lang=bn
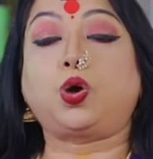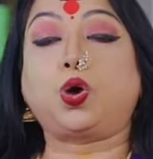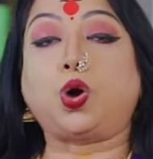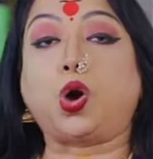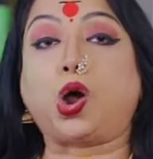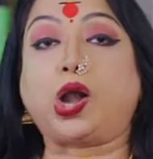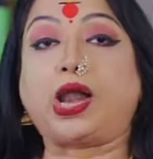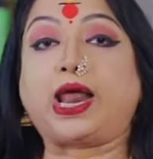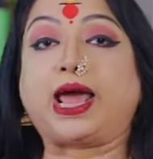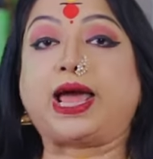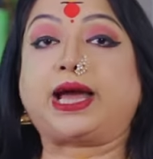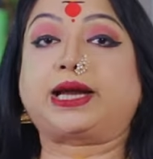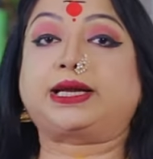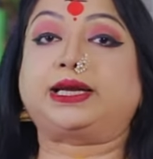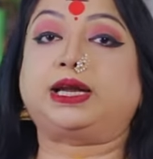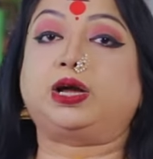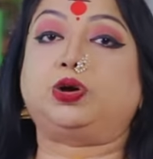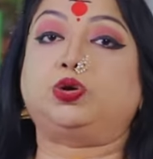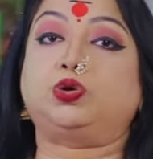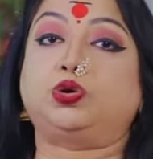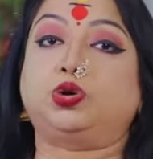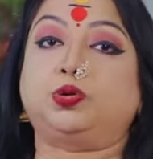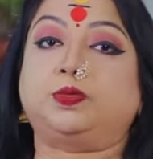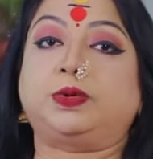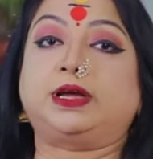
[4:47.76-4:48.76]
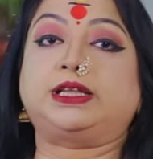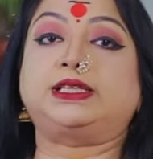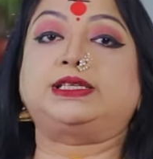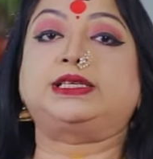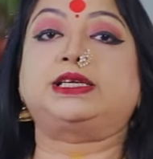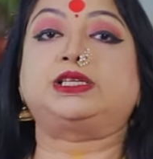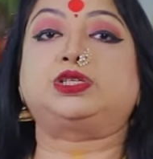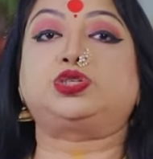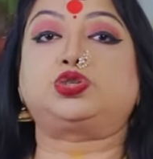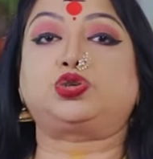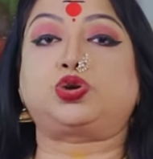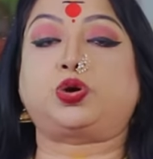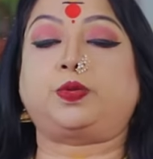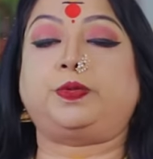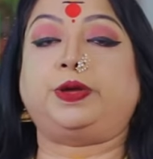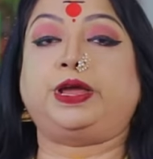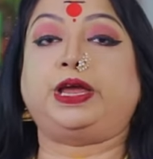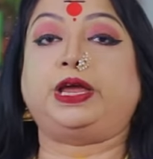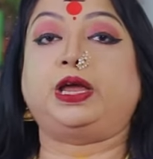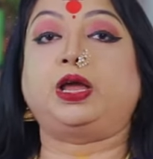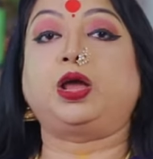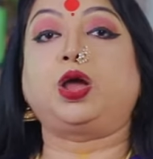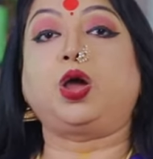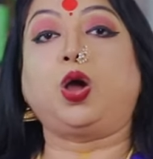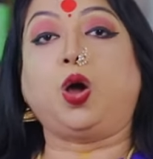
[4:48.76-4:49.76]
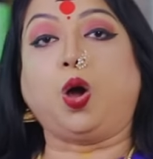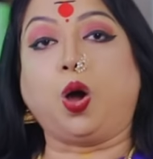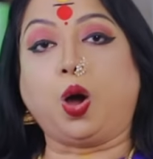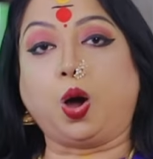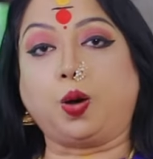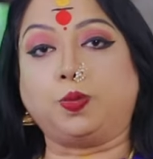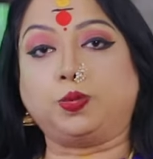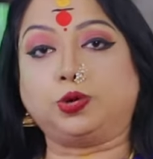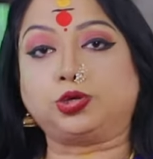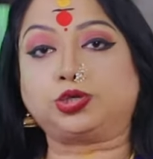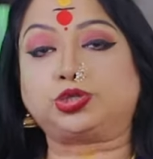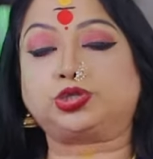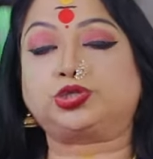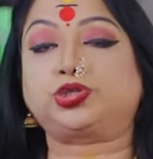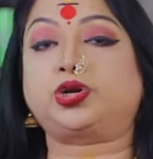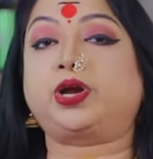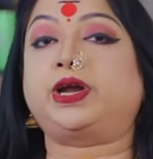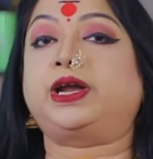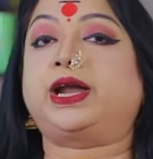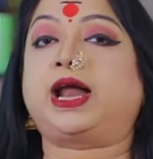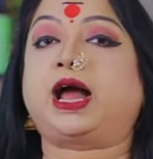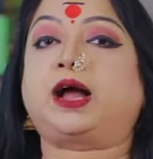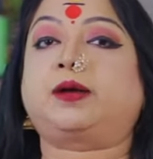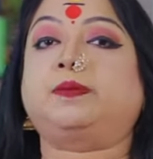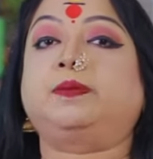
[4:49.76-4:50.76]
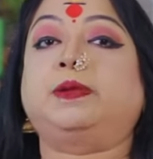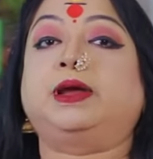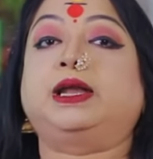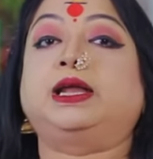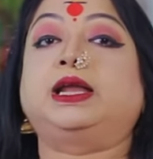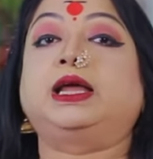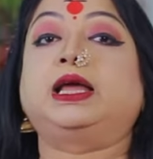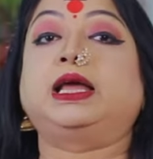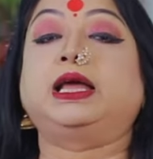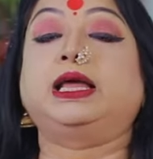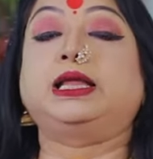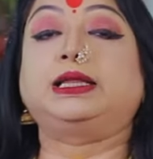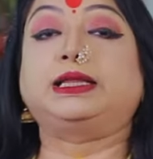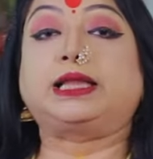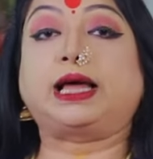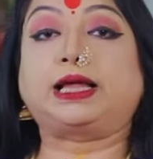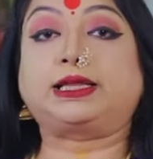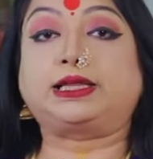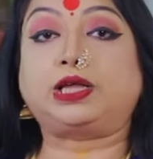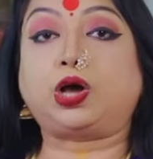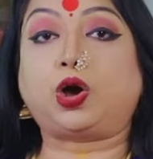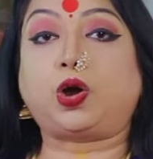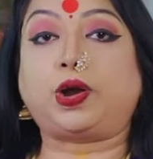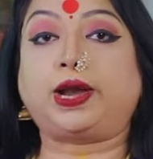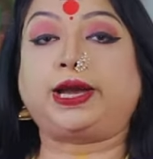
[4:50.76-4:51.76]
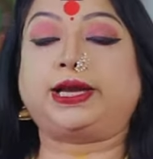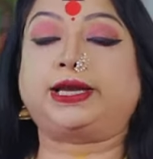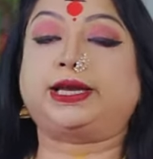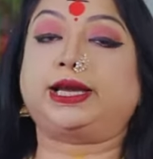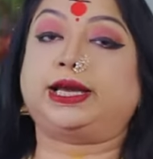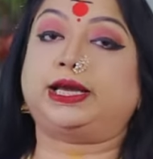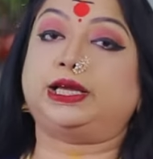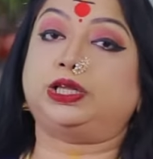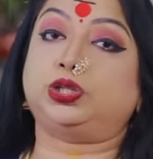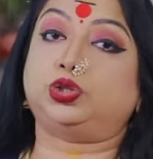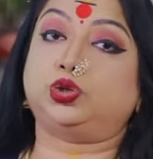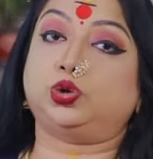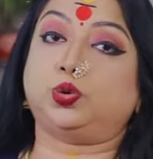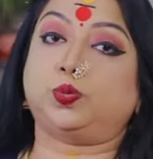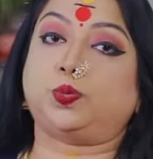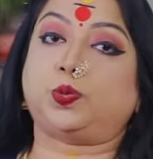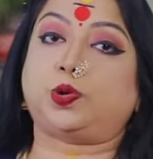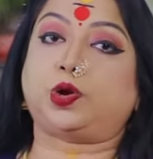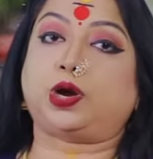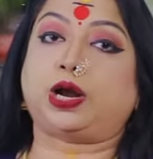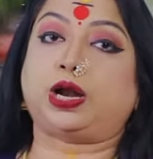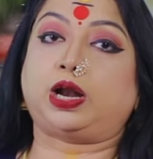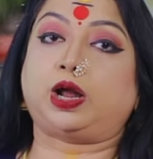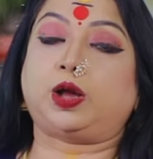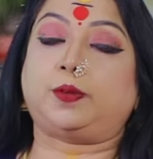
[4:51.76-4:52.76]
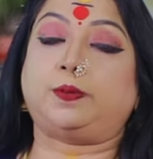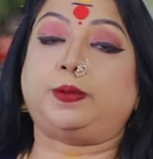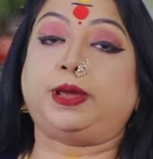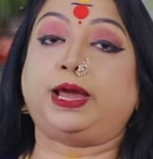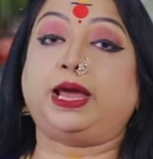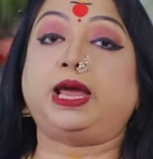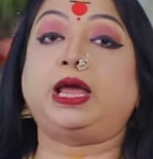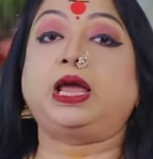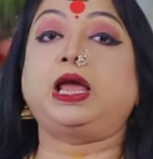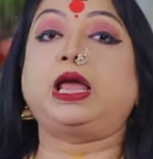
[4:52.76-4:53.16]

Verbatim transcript: গলে একটা হনুমানজির ছবি অবশ্যই রাখবেন তাতে অনেকটা কিন্তু উপকার হবে